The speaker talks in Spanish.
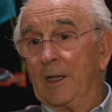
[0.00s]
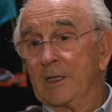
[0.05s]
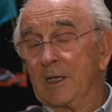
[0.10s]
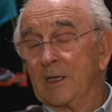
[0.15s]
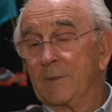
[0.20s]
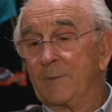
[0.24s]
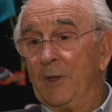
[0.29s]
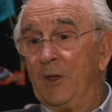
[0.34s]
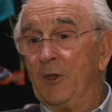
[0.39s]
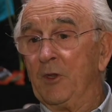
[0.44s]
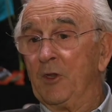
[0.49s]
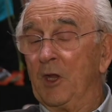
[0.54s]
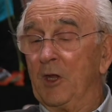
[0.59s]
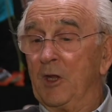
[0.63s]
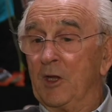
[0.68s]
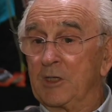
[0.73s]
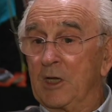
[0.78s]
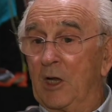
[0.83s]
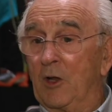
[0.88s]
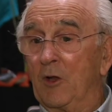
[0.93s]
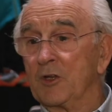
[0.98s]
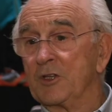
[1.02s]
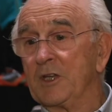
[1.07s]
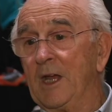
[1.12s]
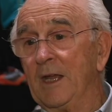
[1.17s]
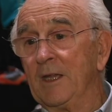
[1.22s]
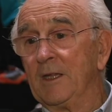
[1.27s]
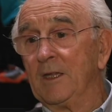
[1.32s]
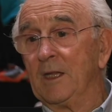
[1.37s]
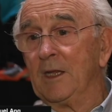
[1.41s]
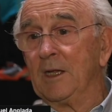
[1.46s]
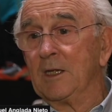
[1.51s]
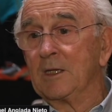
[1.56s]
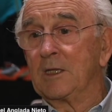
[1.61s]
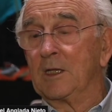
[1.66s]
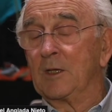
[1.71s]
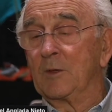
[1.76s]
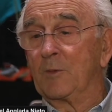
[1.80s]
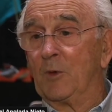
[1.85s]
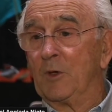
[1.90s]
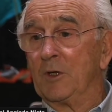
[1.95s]
expediciones a los
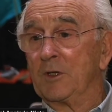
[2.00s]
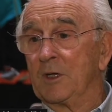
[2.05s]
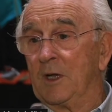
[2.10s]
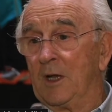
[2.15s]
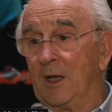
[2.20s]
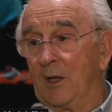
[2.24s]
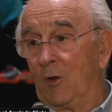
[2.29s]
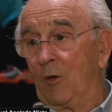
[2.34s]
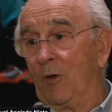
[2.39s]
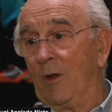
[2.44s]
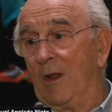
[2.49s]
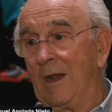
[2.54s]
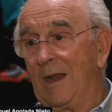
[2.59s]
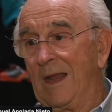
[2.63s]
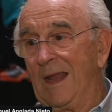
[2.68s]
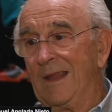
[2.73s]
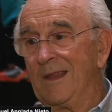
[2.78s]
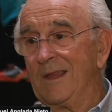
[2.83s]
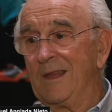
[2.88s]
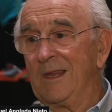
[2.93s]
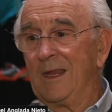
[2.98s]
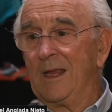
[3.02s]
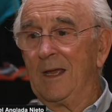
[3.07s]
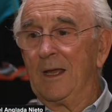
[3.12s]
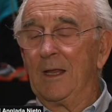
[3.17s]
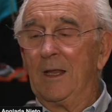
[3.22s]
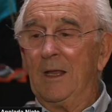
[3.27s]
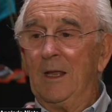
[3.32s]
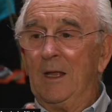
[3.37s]
Andes, después a Groenlandia,